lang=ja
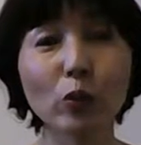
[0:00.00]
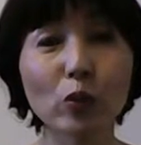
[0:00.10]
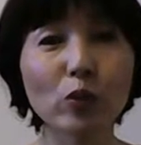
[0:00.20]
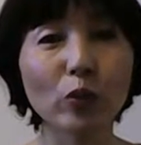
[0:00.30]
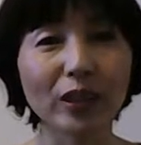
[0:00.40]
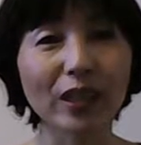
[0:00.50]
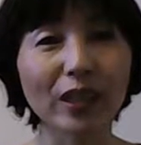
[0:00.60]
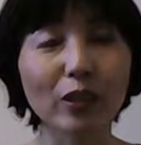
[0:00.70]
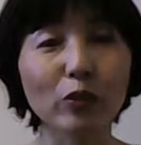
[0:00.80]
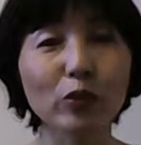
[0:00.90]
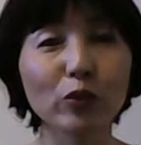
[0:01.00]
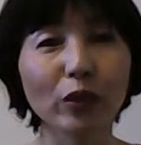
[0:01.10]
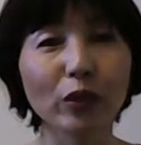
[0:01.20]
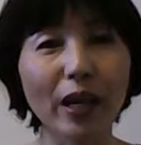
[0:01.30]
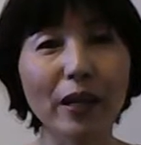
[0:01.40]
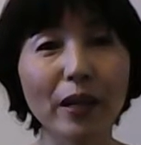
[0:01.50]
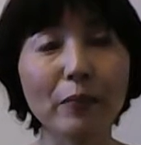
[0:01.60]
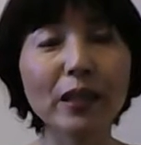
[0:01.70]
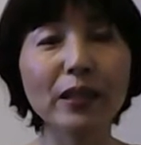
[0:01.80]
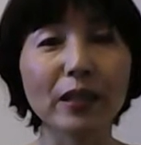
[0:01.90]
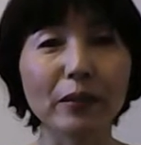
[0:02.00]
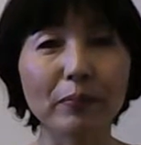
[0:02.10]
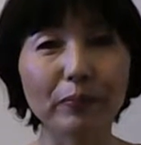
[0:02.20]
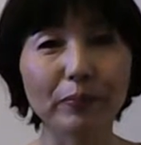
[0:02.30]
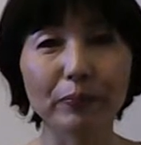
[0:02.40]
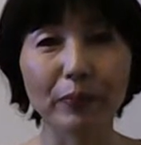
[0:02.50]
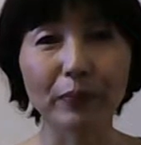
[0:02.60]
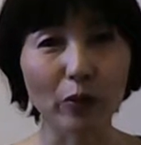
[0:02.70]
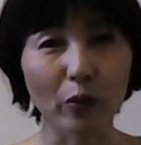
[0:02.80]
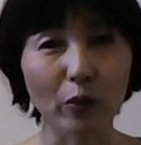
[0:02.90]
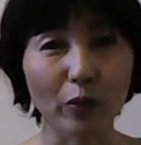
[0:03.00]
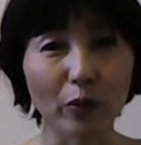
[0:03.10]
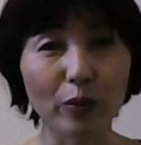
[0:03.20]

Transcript: どうしようかなっていうような目にあの